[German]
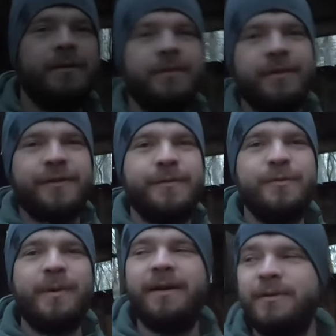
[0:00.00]
So, ich
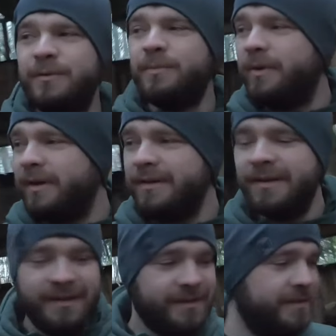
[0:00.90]
wünsche mal einen guten Morgen.
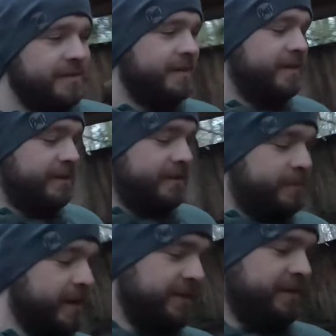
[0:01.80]

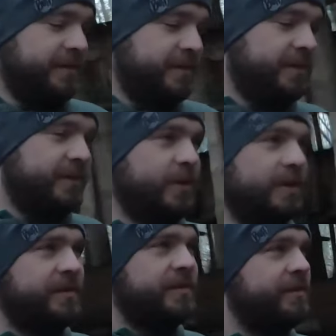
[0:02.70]
Wir machen jetzt
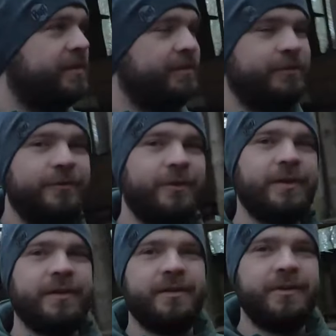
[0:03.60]
kurz
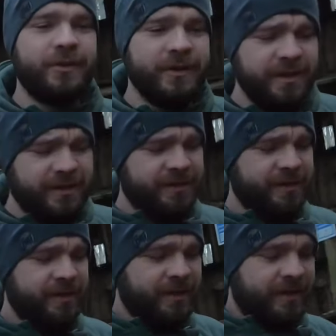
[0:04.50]
vor neun.
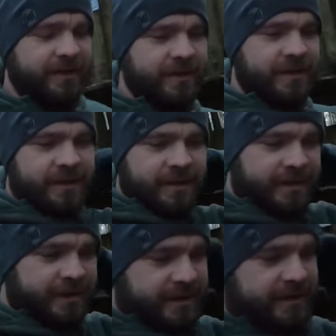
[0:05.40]

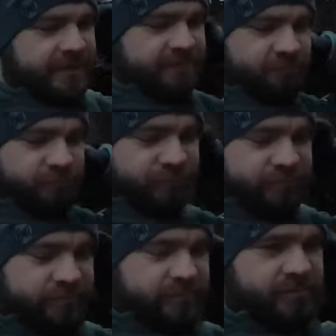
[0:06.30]
Äh,
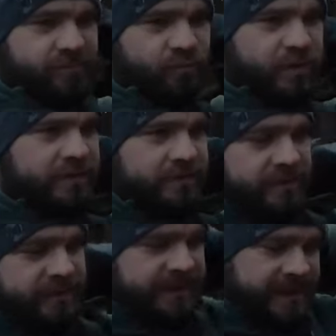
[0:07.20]

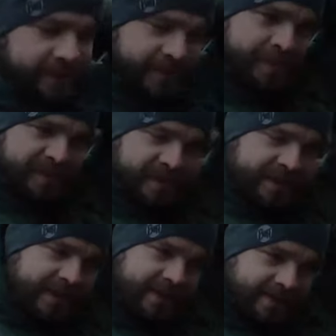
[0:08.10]
die Nacht war ein bisschen
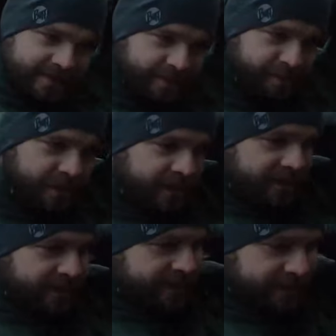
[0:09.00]
kälter als
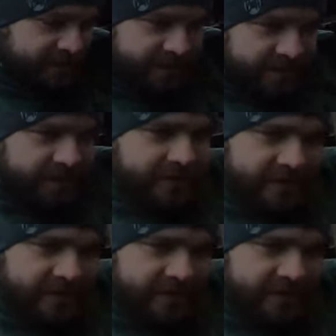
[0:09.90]
geplant. Und